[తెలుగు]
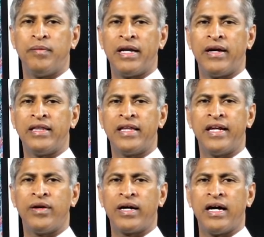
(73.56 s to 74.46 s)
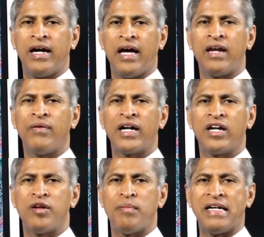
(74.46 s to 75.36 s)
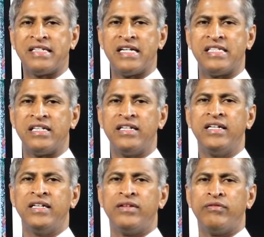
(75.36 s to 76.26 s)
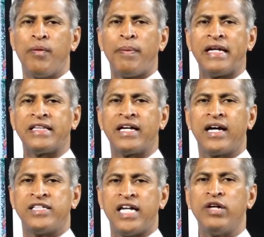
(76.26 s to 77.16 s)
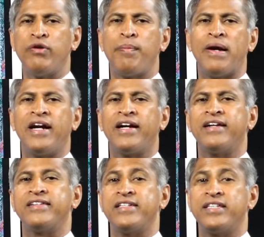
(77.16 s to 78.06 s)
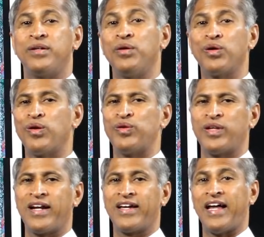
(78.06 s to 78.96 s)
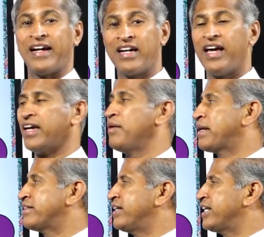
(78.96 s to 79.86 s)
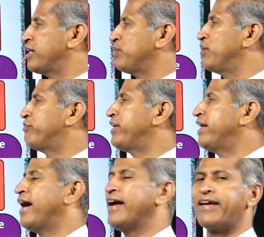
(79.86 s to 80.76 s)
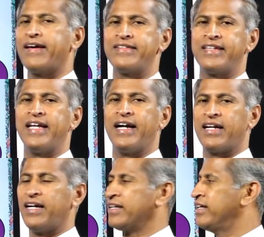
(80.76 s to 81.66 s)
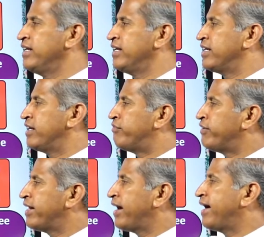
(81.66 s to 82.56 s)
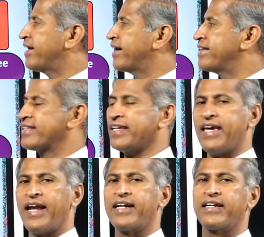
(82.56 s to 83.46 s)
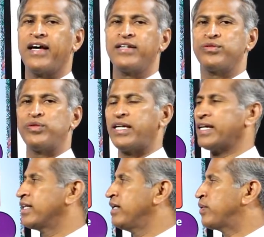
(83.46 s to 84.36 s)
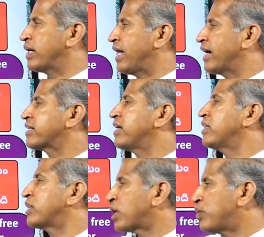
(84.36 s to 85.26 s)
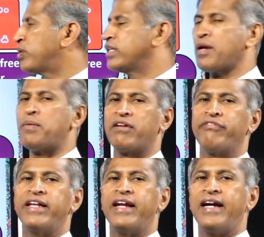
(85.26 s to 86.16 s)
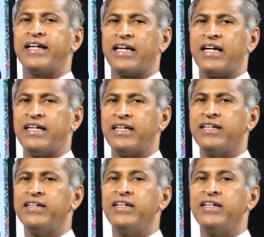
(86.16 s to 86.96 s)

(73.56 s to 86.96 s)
వారు అందరి యొక్క అలవాట్లను మార్చేసి విపరీతంగా చెడు వైపు వెళ్ళేటట్టు చేసే రోగులు ఉంటారు కదా అట్లాగే మన శరీరంలో ఫ్రీ రాడికల్స్ అని అట్లాంటి ఈ ఫ్రీ రాడికల్స్కి ఎలక్ట్రాన్స్ ఉంటాయి కదా ఒక ఎలక్ట్రాన్ తక్కువ ఉంటుందన్నమాట ఫ్రీ రాడికల్ అంటే